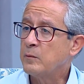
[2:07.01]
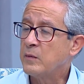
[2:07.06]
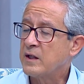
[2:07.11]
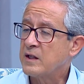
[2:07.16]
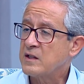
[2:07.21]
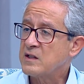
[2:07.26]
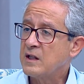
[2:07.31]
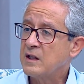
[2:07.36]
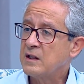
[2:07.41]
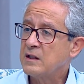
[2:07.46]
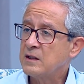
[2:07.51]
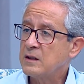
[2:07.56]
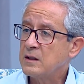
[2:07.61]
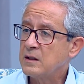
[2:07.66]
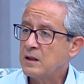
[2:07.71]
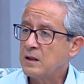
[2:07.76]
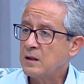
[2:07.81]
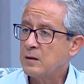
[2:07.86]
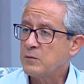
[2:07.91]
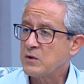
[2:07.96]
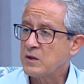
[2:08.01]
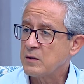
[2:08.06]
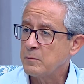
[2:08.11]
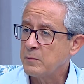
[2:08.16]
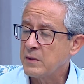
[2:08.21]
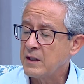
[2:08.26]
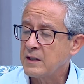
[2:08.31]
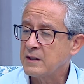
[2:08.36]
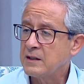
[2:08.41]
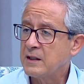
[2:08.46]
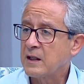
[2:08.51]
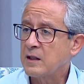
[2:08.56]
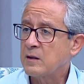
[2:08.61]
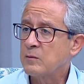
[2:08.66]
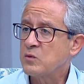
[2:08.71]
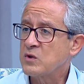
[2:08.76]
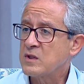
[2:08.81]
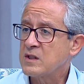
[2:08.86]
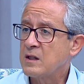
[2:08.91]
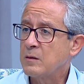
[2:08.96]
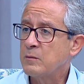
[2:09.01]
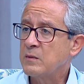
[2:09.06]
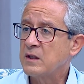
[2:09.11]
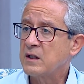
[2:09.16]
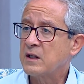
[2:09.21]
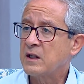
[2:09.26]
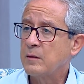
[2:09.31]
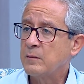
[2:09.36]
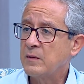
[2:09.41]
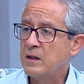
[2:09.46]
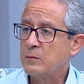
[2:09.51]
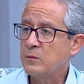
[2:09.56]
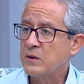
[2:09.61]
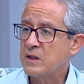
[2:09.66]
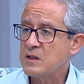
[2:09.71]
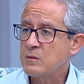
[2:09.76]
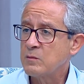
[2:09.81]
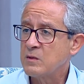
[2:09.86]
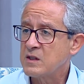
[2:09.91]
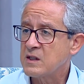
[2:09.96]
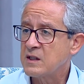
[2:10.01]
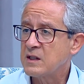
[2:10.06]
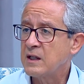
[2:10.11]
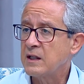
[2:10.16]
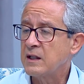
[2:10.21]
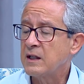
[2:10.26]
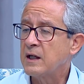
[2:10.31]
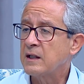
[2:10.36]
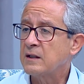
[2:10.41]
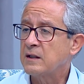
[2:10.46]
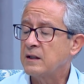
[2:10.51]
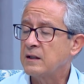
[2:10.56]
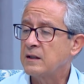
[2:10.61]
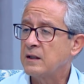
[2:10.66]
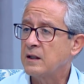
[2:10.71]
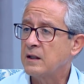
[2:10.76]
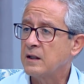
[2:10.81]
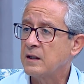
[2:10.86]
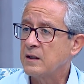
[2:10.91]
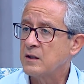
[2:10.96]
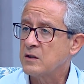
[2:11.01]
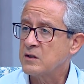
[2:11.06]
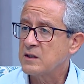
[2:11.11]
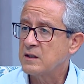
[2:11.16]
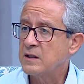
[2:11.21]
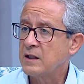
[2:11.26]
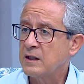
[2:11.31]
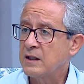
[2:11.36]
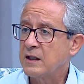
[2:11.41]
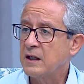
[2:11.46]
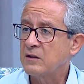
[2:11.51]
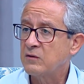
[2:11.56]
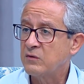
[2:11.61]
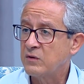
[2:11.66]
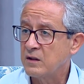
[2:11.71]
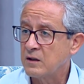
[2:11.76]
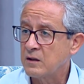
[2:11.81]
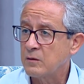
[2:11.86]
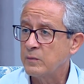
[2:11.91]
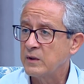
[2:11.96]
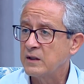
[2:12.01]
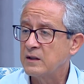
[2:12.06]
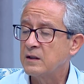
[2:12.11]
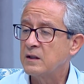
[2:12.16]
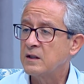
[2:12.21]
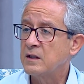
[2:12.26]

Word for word: مهرجان بلدك مستمر كمان برسم الجداريات عندنا جداريات في إربد